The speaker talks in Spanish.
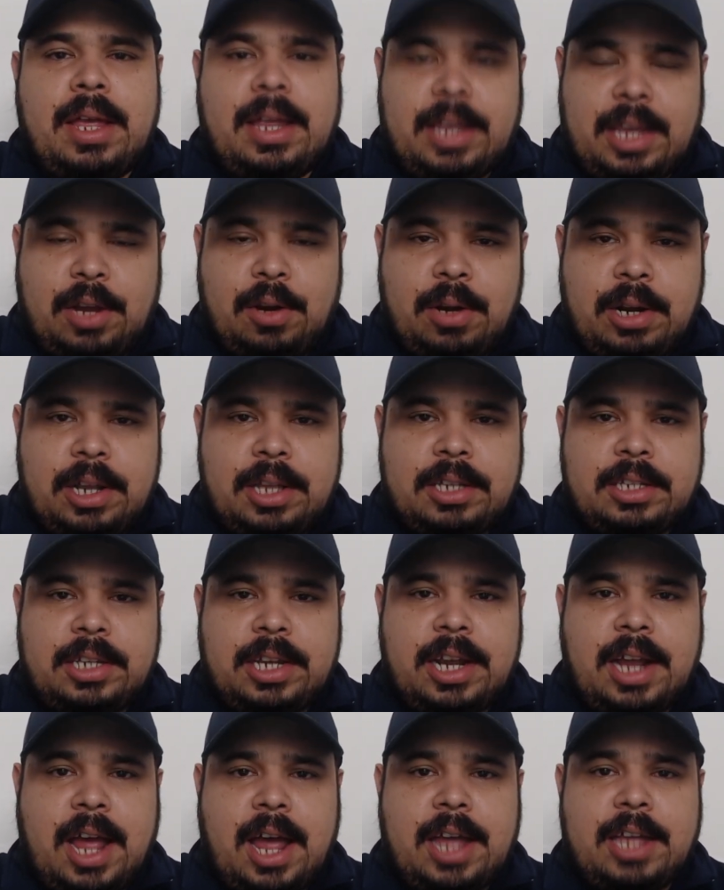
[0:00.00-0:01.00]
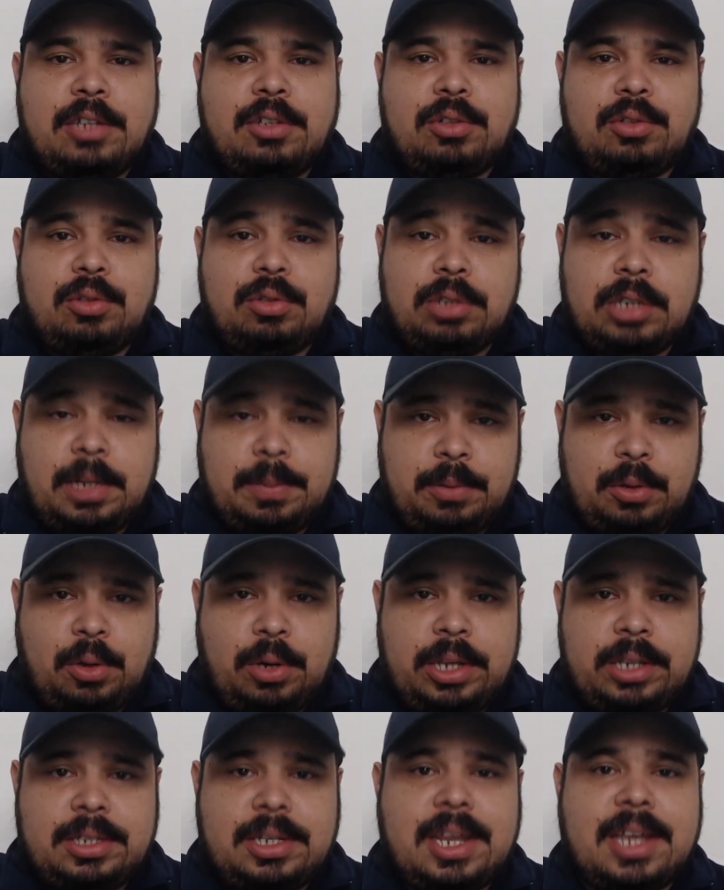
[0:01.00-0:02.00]
Quiero agradecer a esos
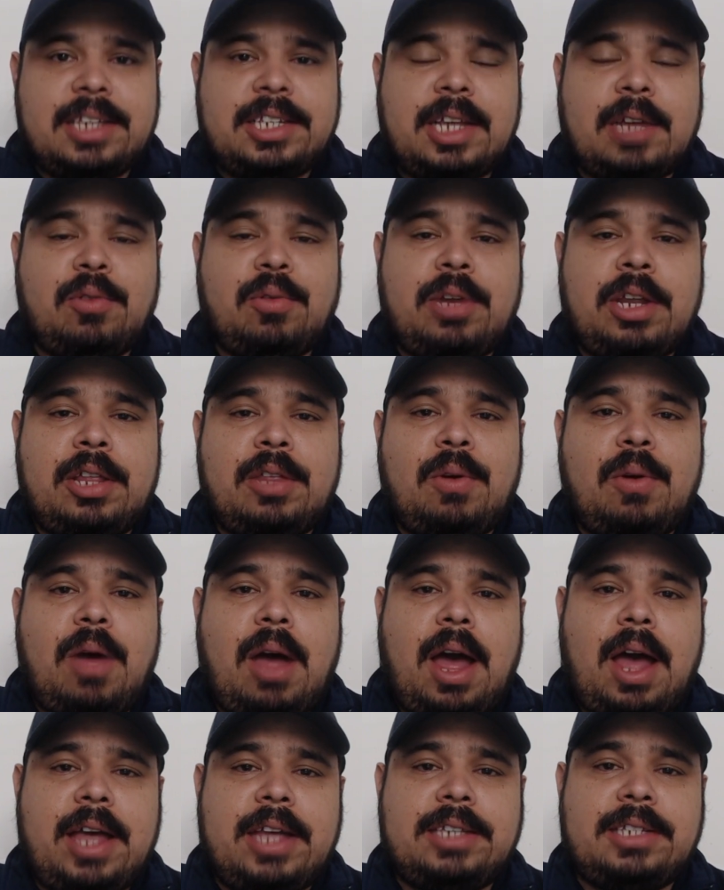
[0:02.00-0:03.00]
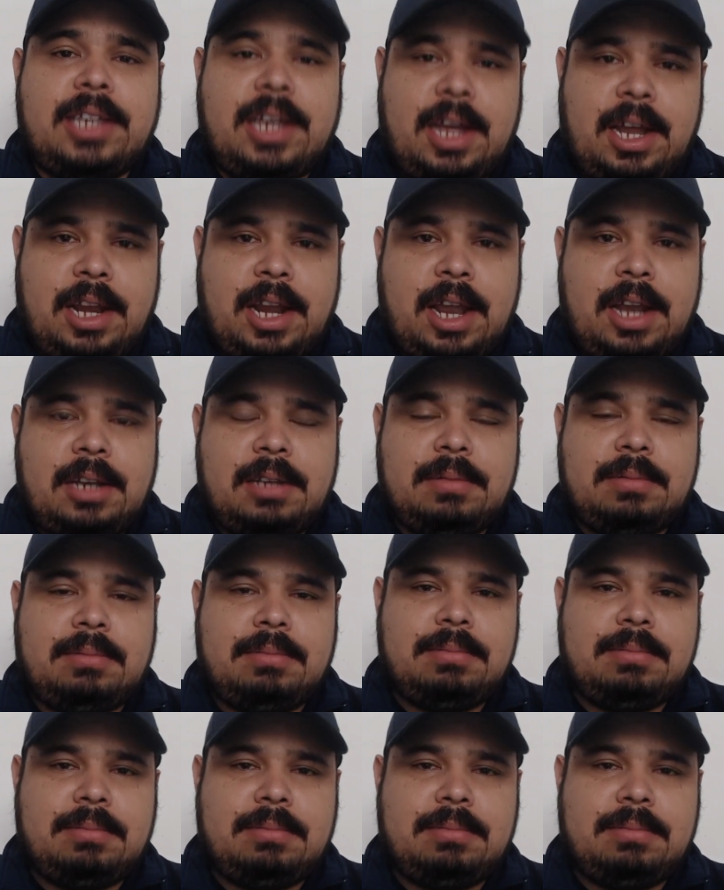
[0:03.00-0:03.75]
suscriptores que se han unido a este canal,